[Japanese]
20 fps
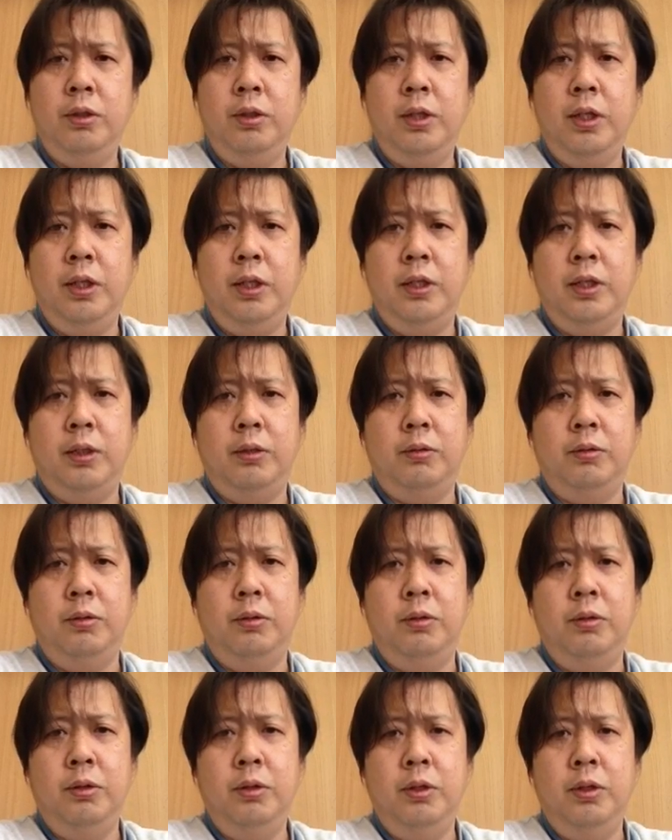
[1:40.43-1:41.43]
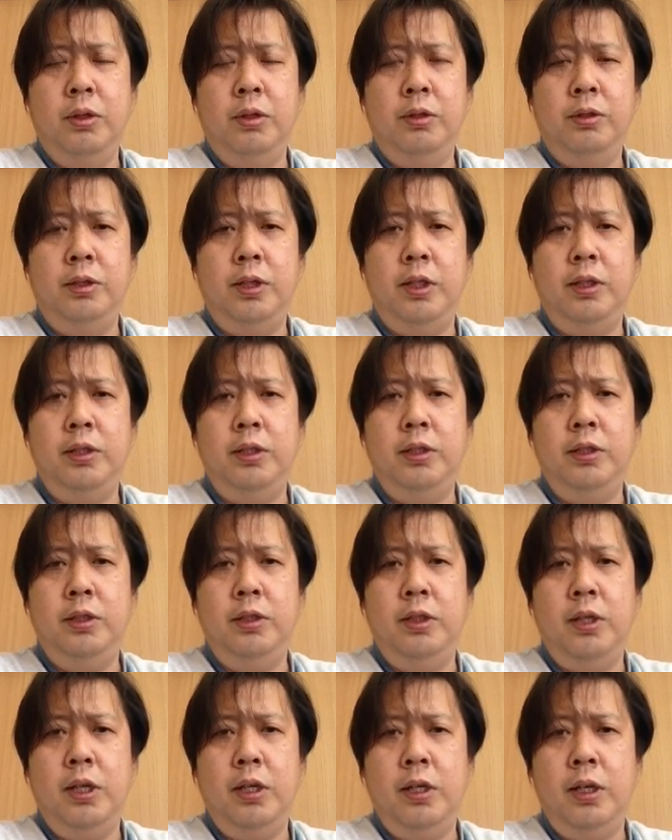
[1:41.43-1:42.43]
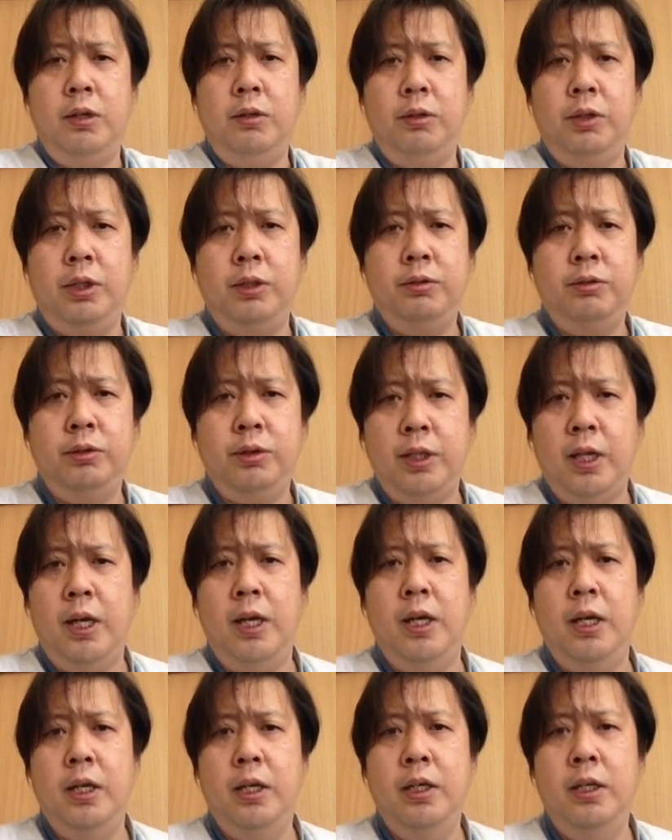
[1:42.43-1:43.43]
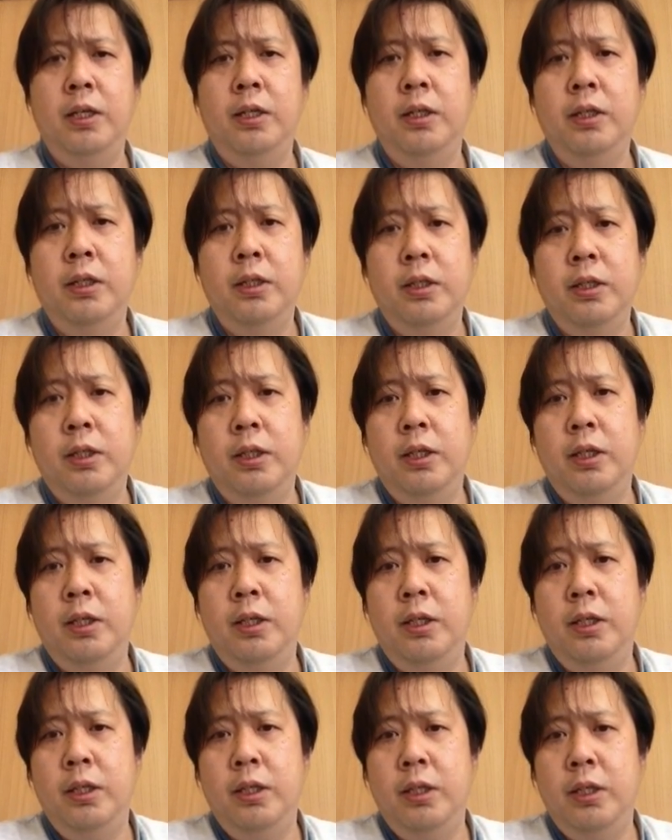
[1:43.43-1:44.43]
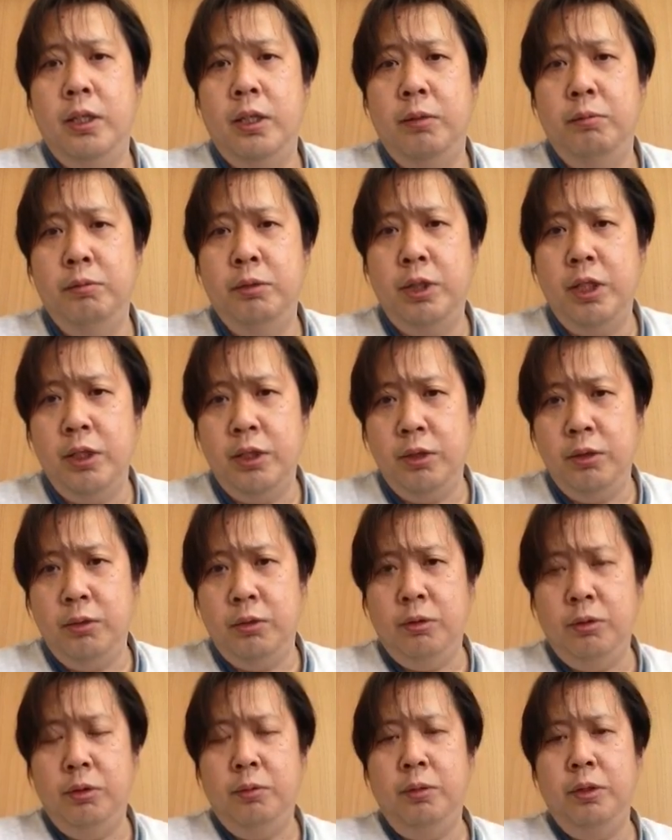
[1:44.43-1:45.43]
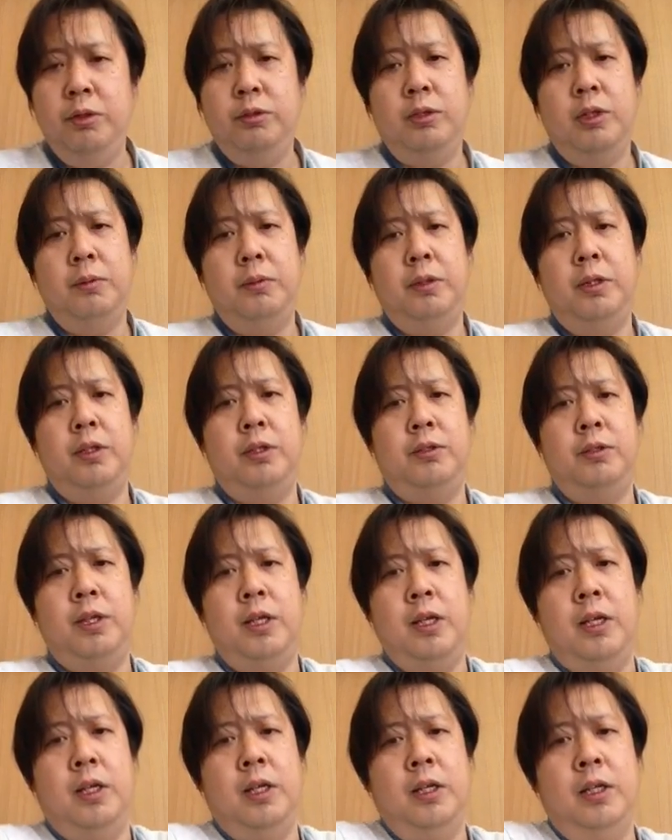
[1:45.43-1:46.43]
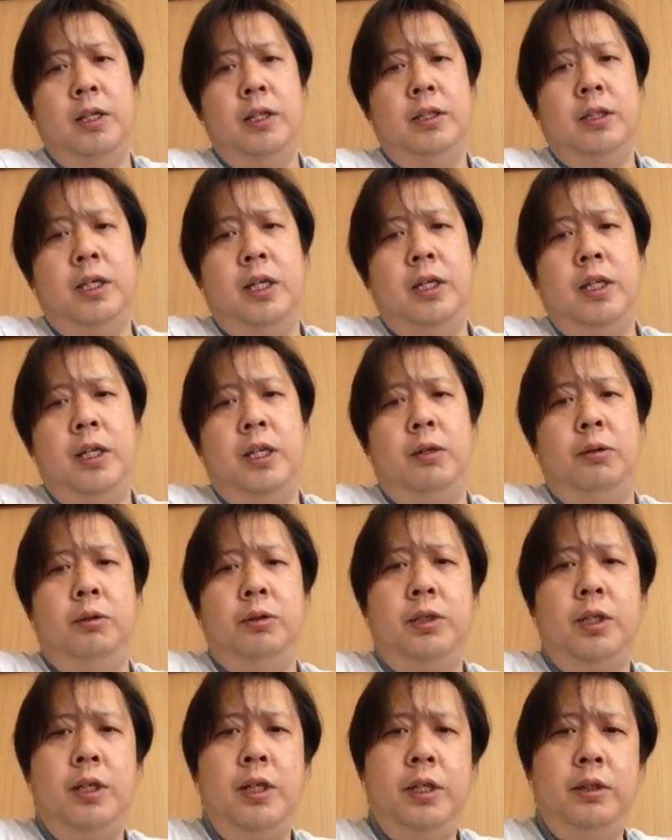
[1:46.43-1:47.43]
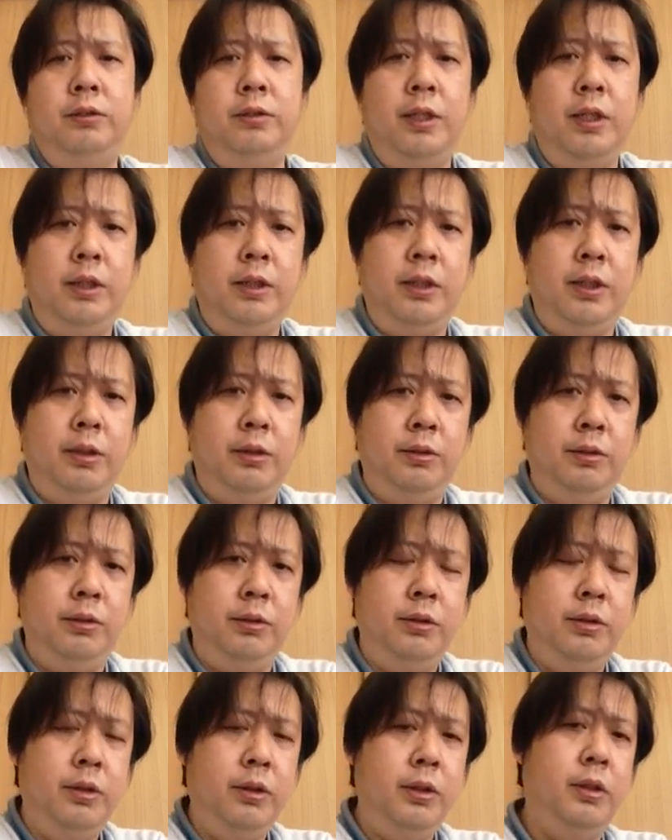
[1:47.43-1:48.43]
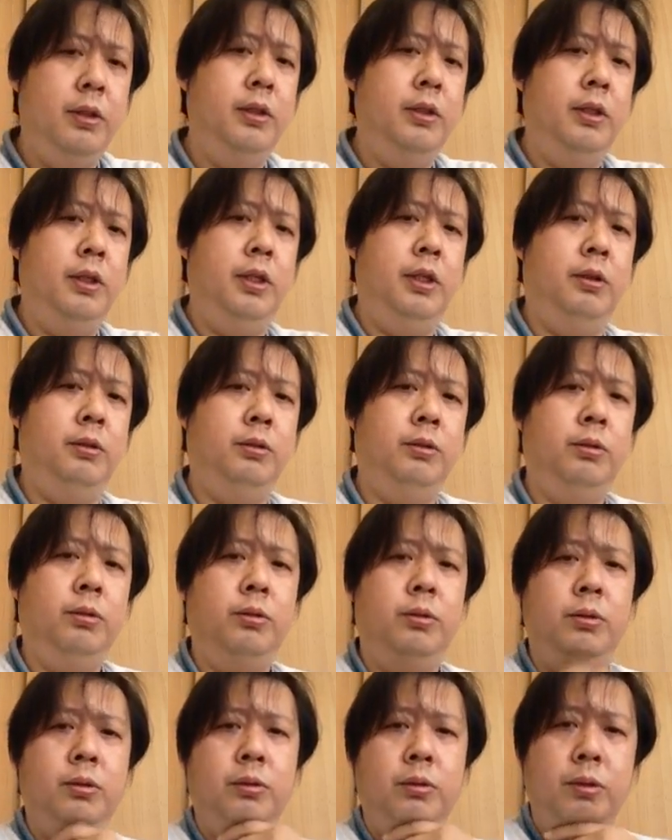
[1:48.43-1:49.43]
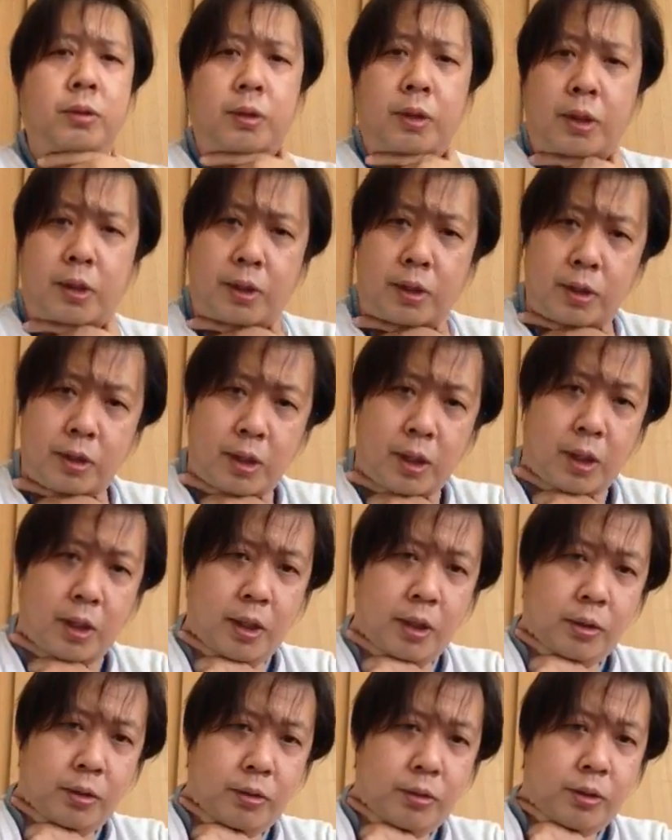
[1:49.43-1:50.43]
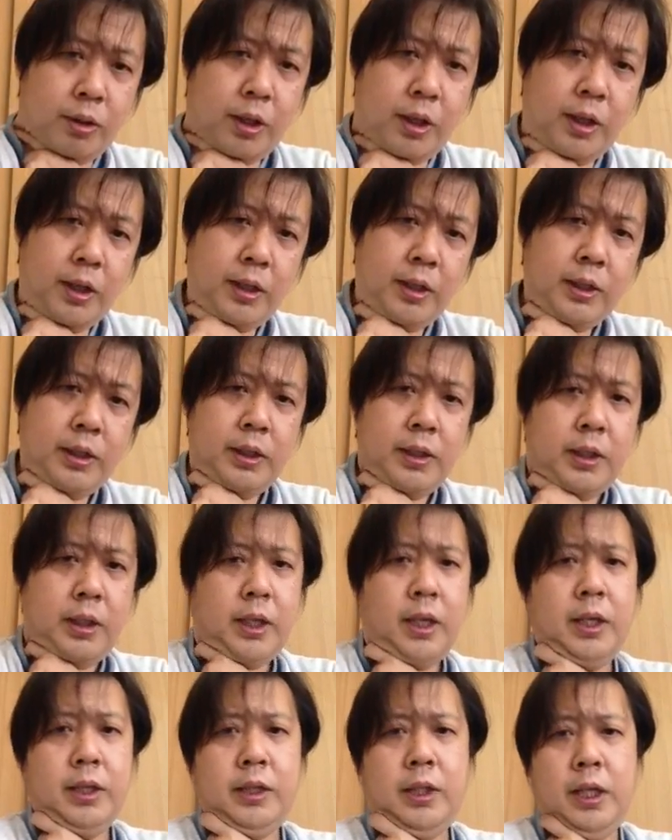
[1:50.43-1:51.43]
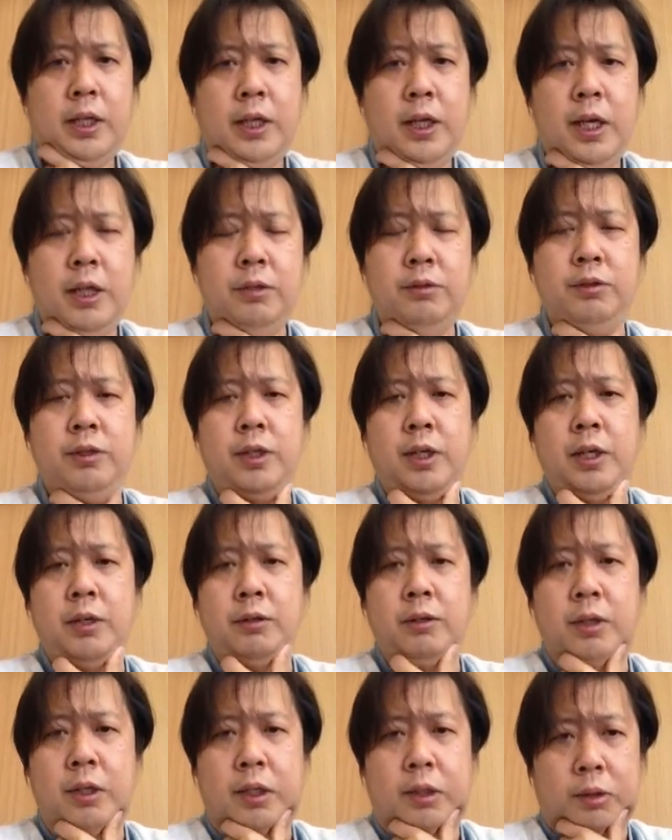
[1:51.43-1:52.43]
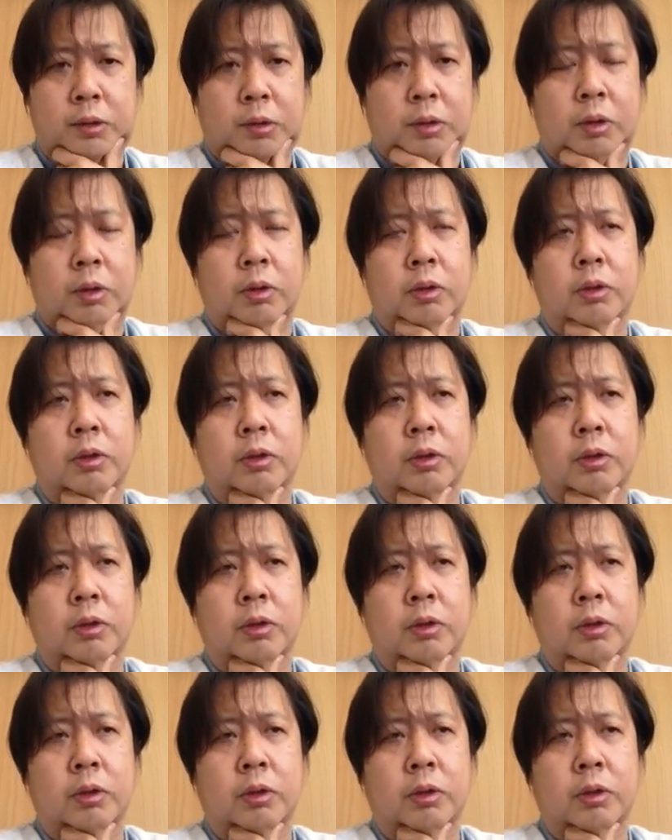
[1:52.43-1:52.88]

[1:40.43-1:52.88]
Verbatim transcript: 何かこう精神年齢の低さ、えー、昔の子供に比べてですねかなり幼くなってる、えー、男の子の精神年齢というのが背景にあるんじゃないのかなと